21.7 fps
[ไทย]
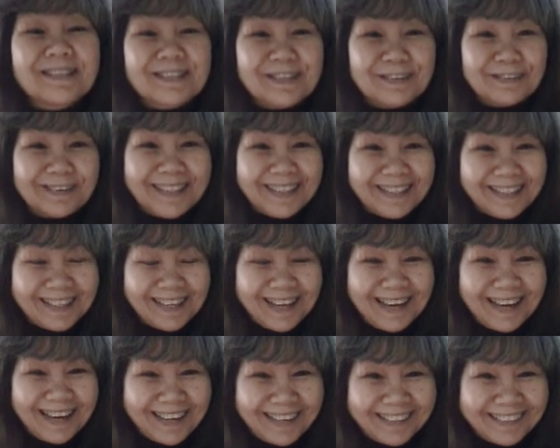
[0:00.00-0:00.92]
สวัสดี
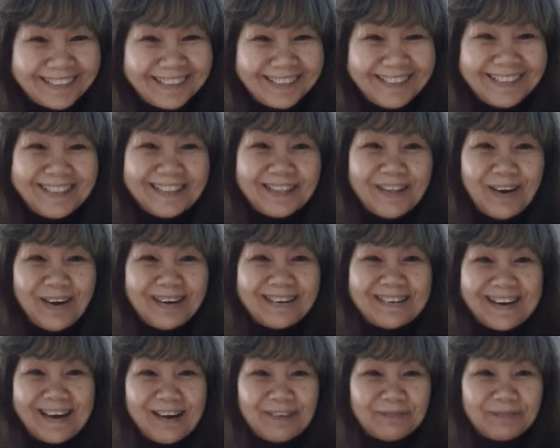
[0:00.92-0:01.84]
ค่ะยินดีต้อ
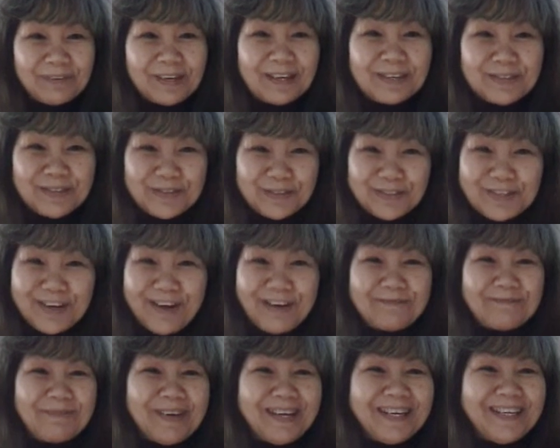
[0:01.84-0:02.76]
นรับเข้าสู่ช่
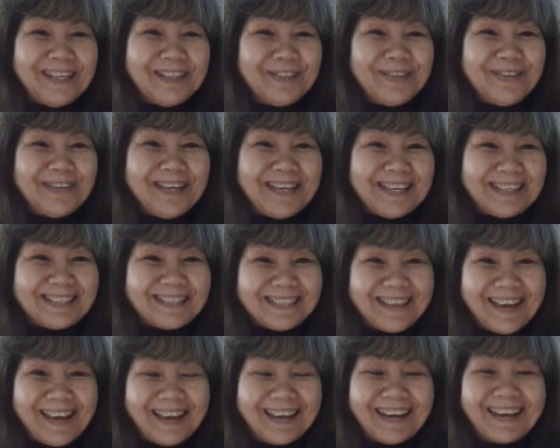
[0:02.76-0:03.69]
องปนิด
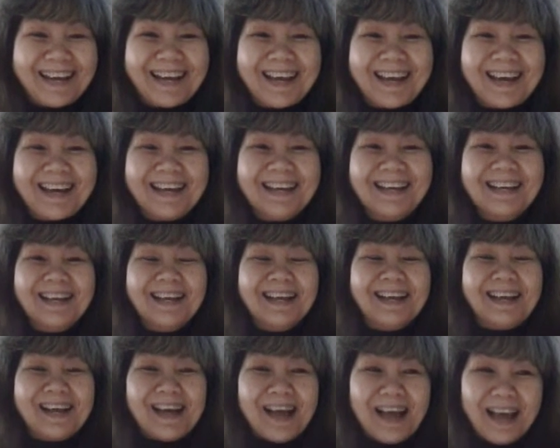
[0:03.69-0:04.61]
USA นะคะ
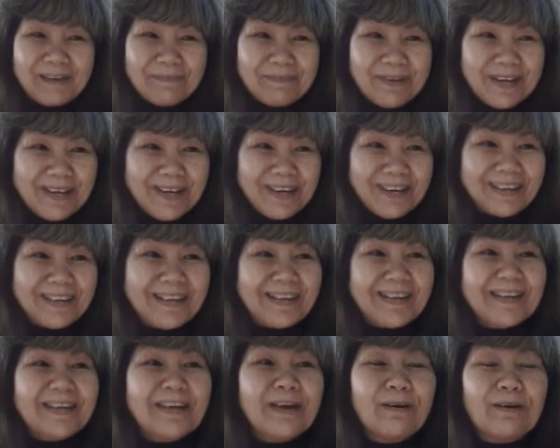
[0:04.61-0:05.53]
อัปเดต
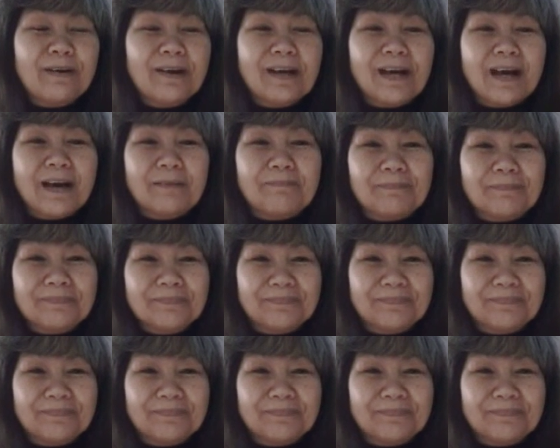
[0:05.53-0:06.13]
เกี่ยวกับ